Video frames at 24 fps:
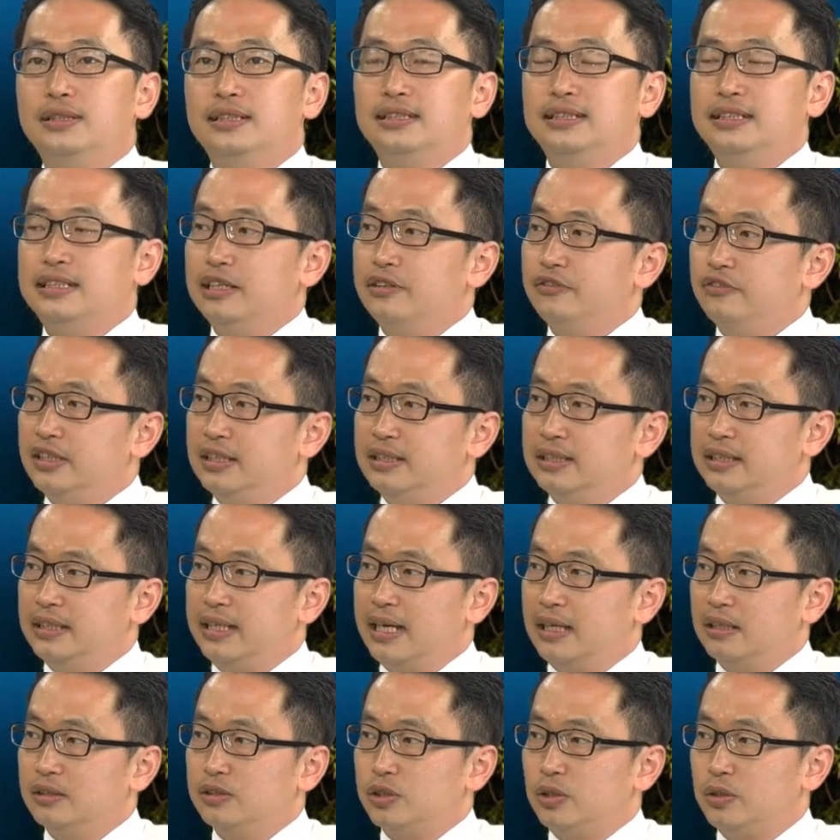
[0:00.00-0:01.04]
线分成
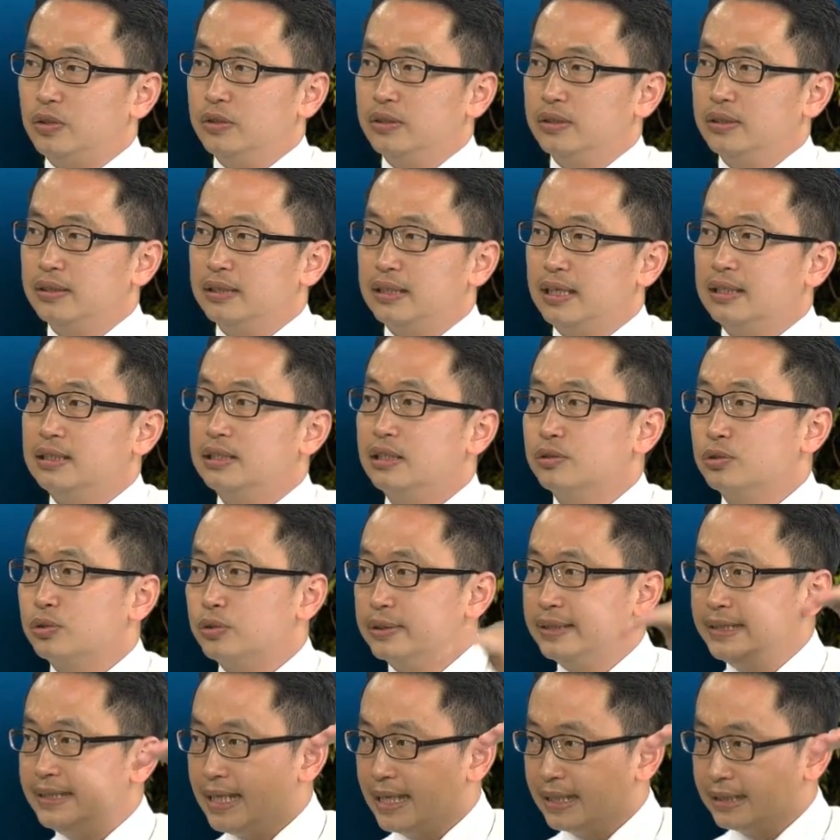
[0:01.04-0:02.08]
两种，它叫
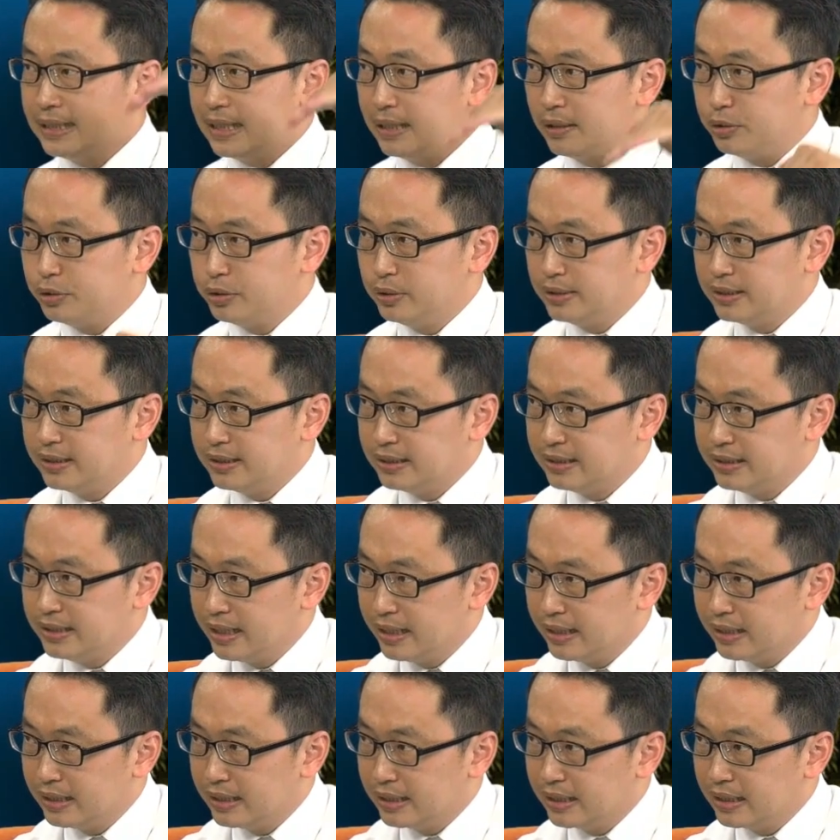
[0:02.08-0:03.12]
做下降趋势
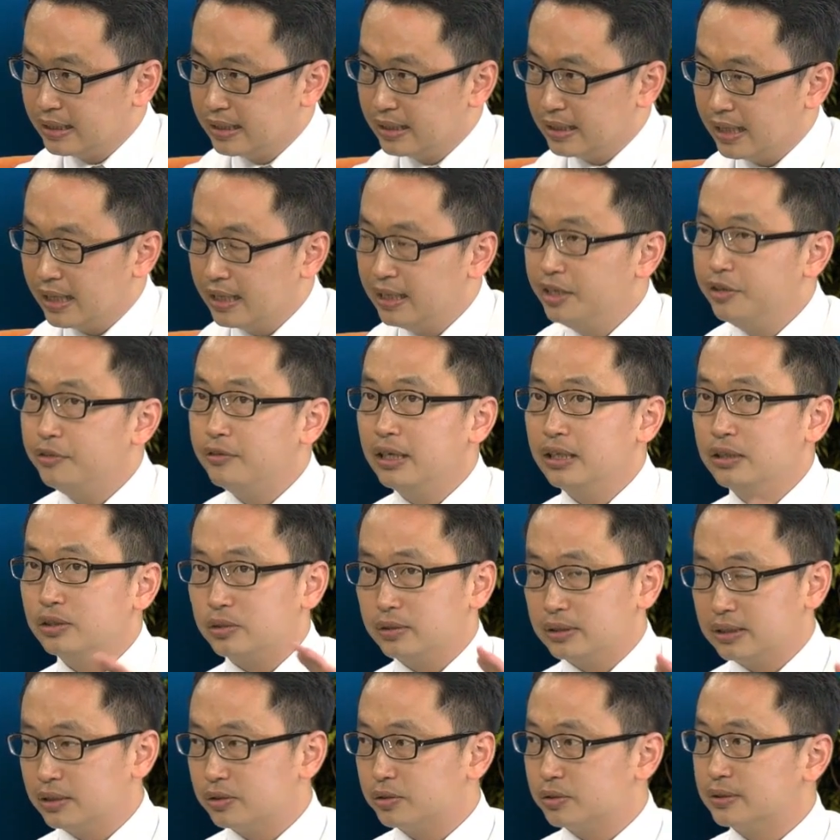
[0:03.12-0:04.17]
线，跟啊另外一
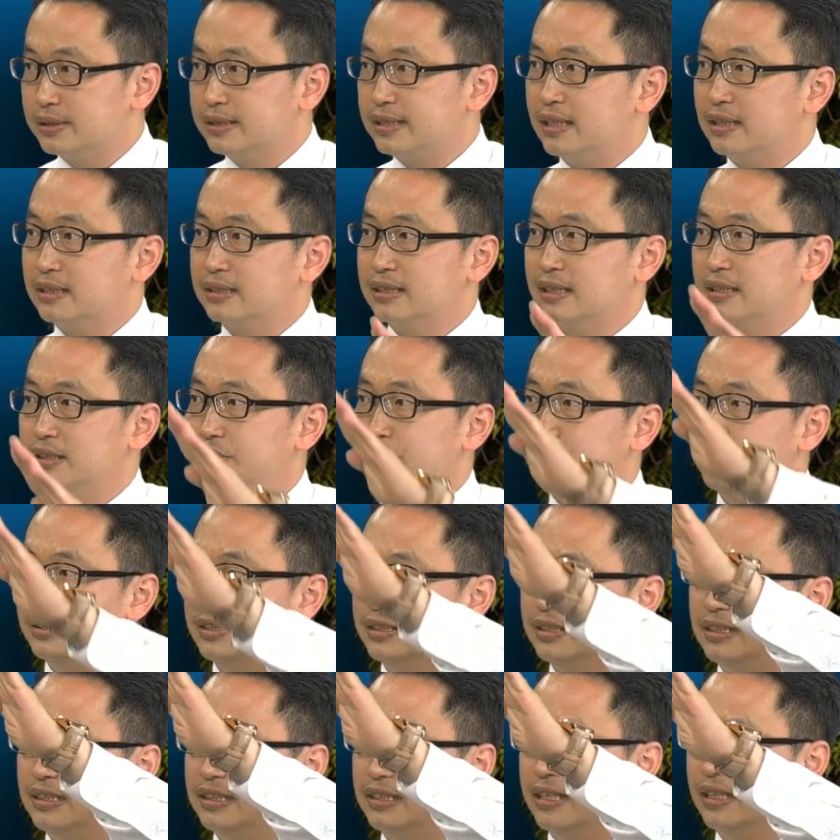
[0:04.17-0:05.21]
种叫做上升
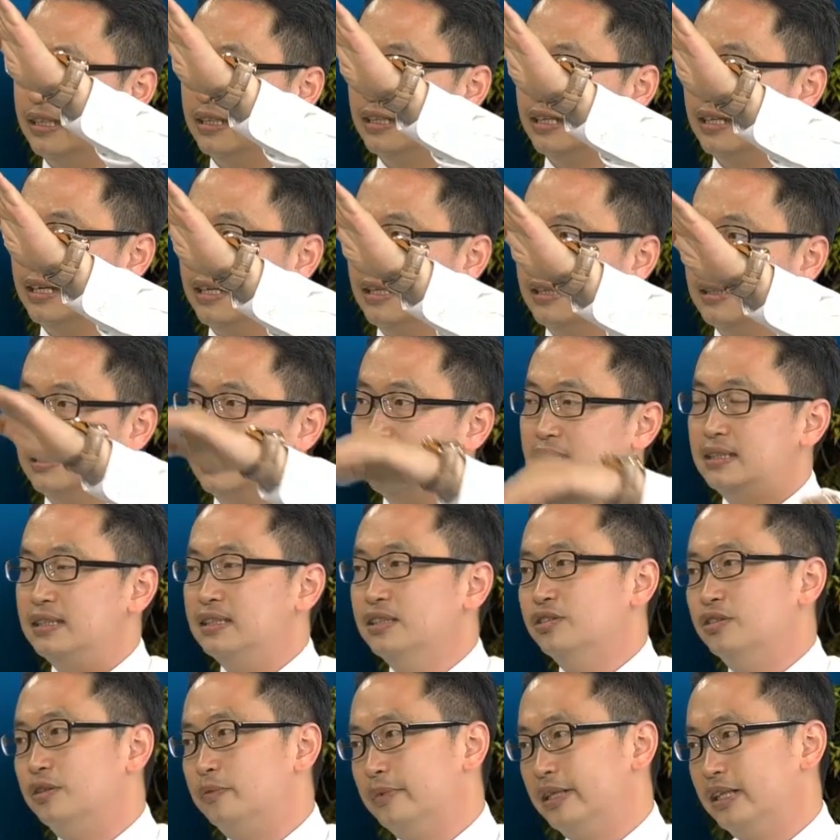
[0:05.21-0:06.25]
趋势线，是那其
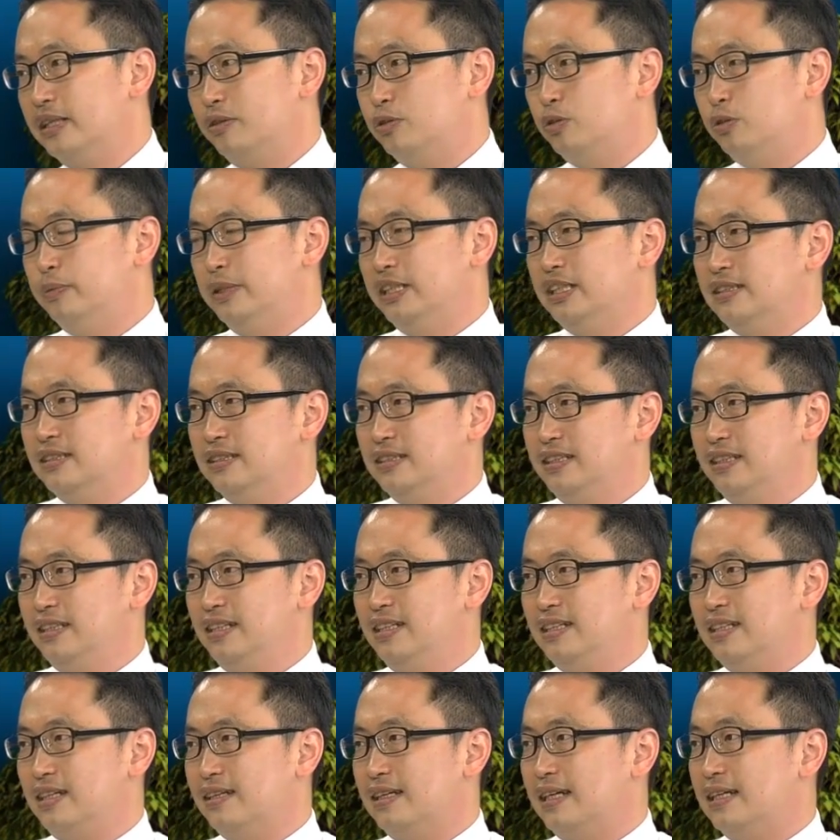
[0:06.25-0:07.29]
实我们顾名思义，
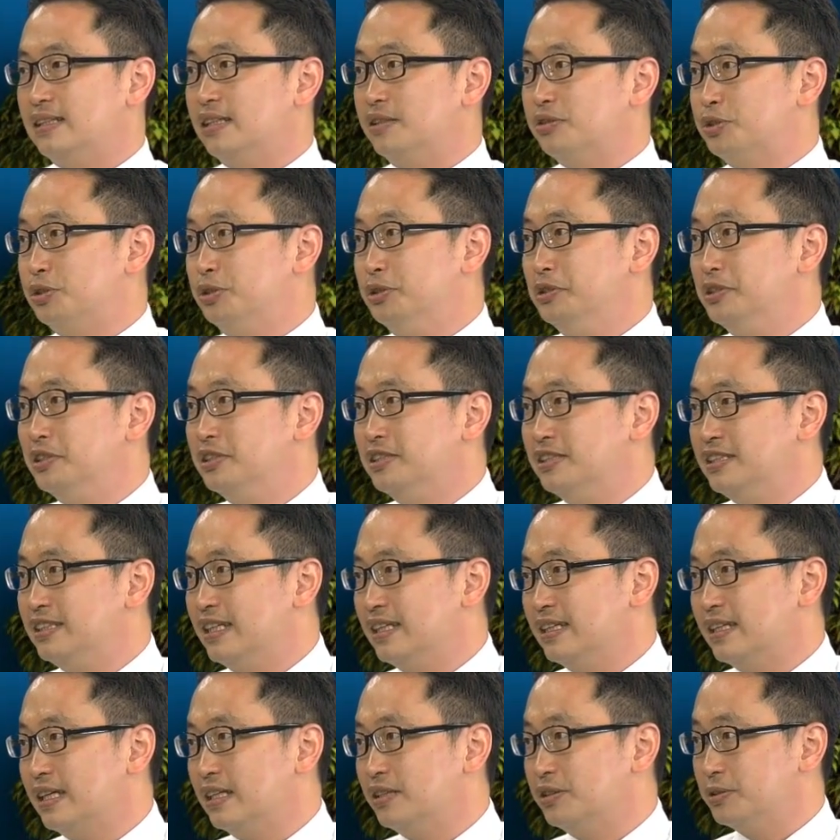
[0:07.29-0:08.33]
听到它叫趋势
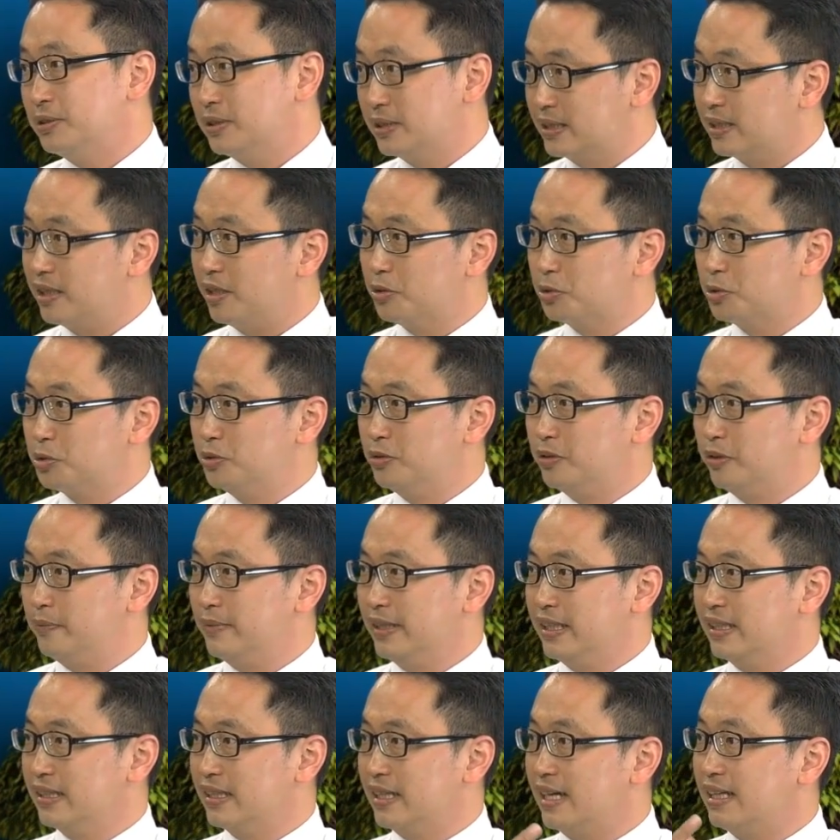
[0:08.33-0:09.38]
线，它就是告诉我
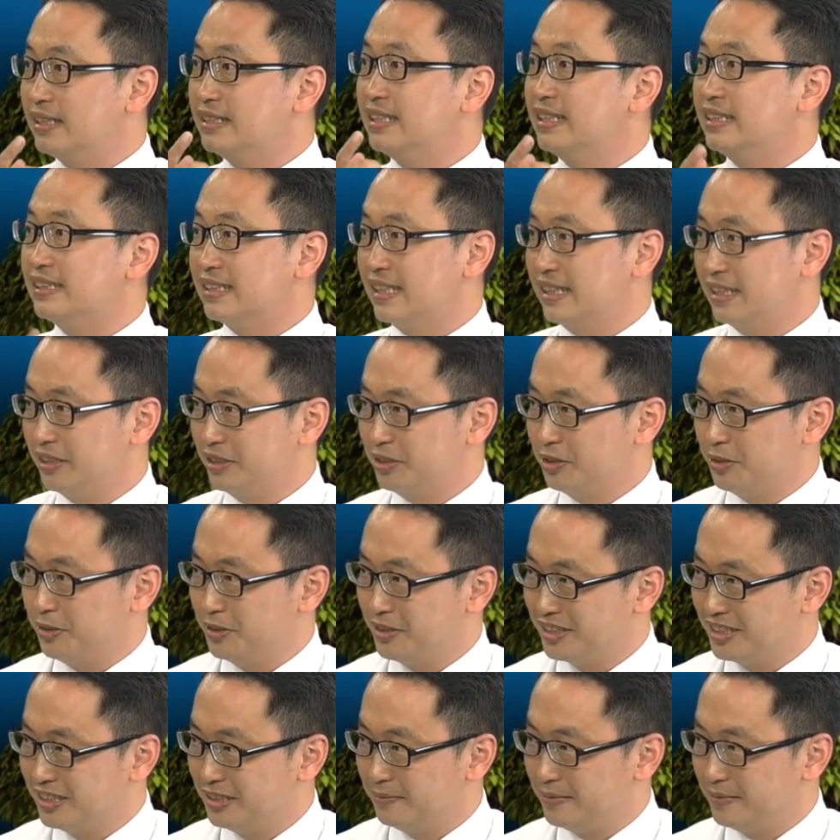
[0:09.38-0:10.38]
们它现在的趋势，嗯，